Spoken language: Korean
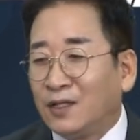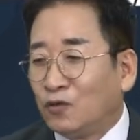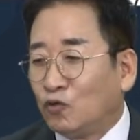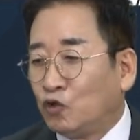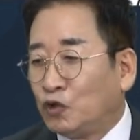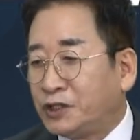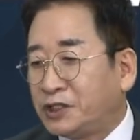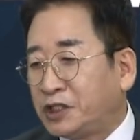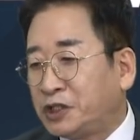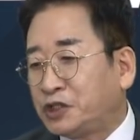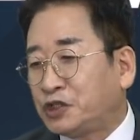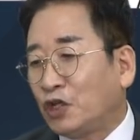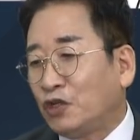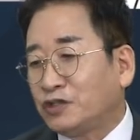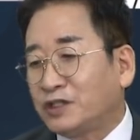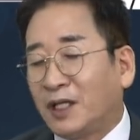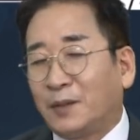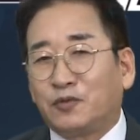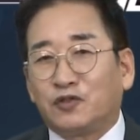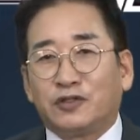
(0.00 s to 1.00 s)
우리
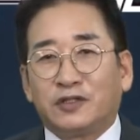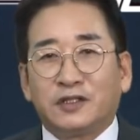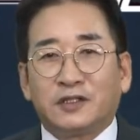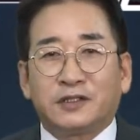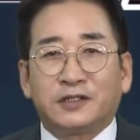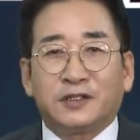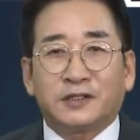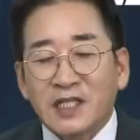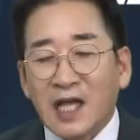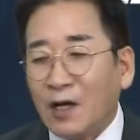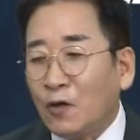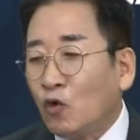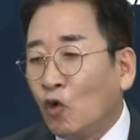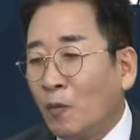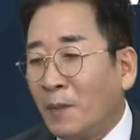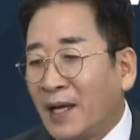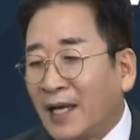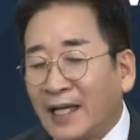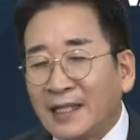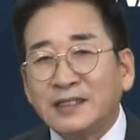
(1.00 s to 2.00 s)
시청자분들은 그저
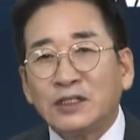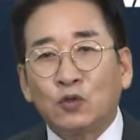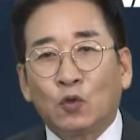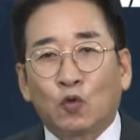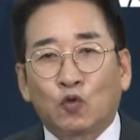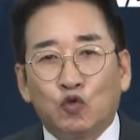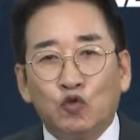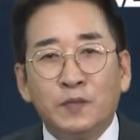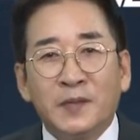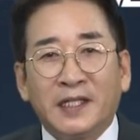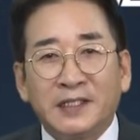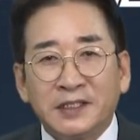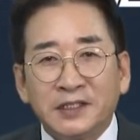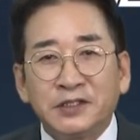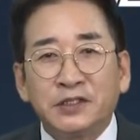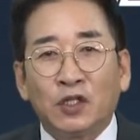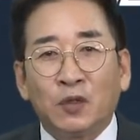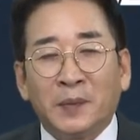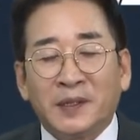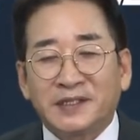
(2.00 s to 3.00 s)
참고만 하시고 구매
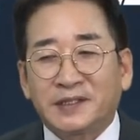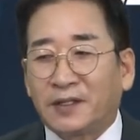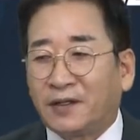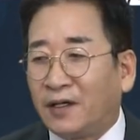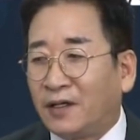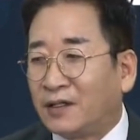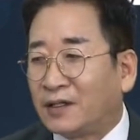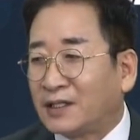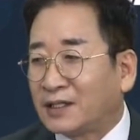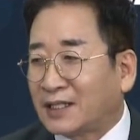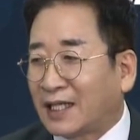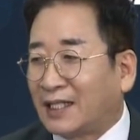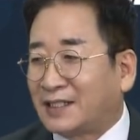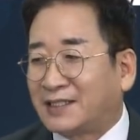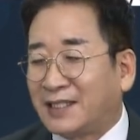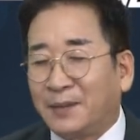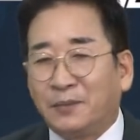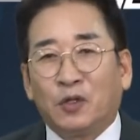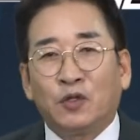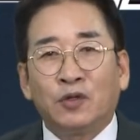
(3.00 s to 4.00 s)
시점에서
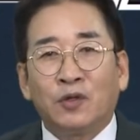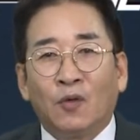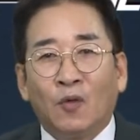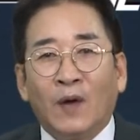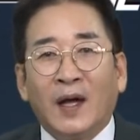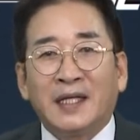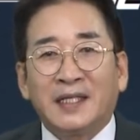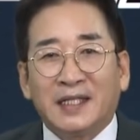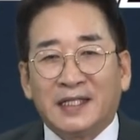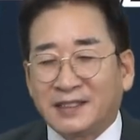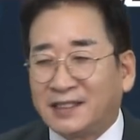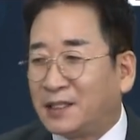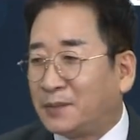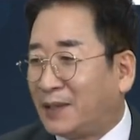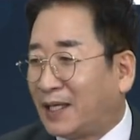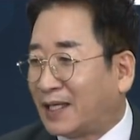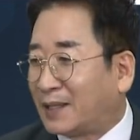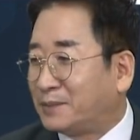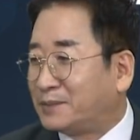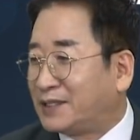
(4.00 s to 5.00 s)
다시 한번 확인하시기
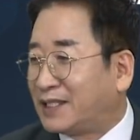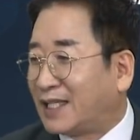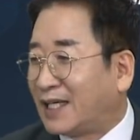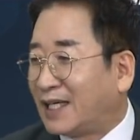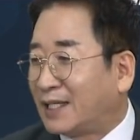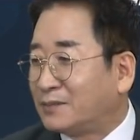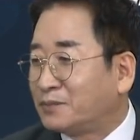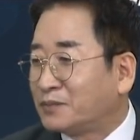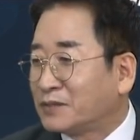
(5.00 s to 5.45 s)
바랍니다.